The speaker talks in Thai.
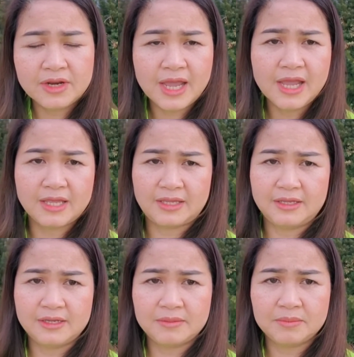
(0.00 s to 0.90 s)
เป็นคน
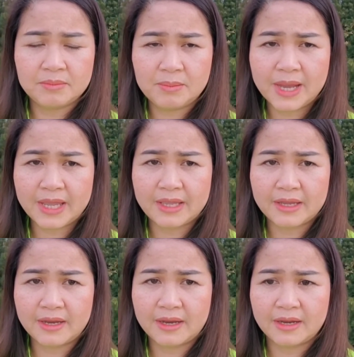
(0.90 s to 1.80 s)
ที่สำคัญ
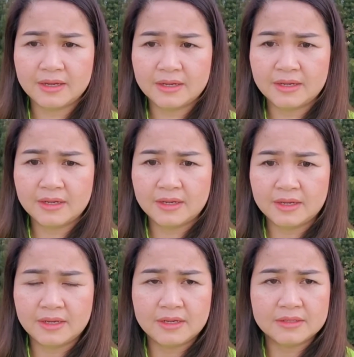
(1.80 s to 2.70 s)
ที่สุดอีกค
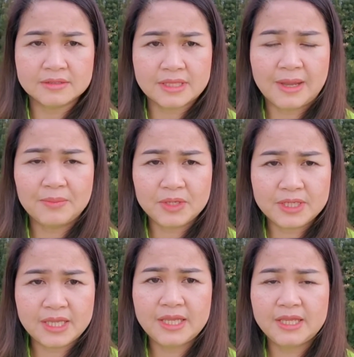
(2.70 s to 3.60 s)
นหนึ่ง
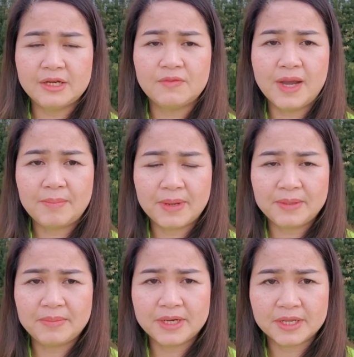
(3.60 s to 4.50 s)
ของ
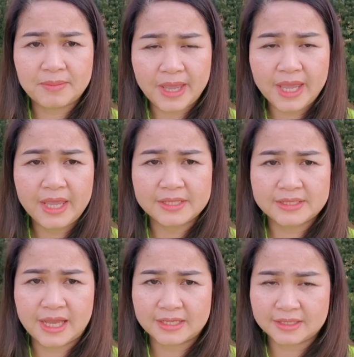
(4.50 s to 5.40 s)
คนหรือว่าของ
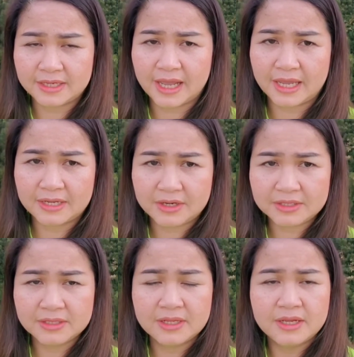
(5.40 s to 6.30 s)
ชาวศาส
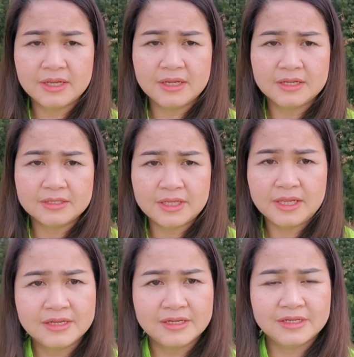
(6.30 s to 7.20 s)
นาคริสต์นะ
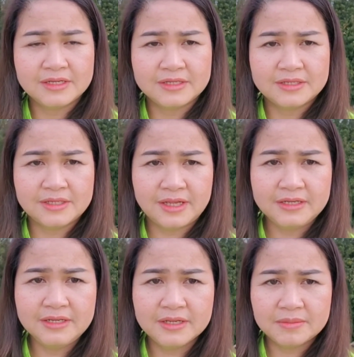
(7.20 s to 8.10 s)
คะเซน
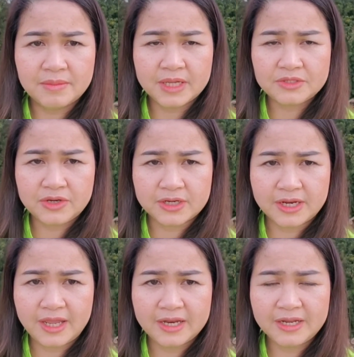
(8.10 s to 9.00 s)
ต์แพทริก
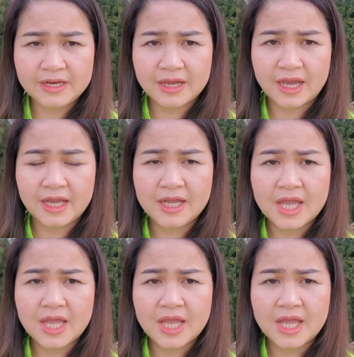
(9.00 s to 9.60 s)
เดย์นี่นะคะ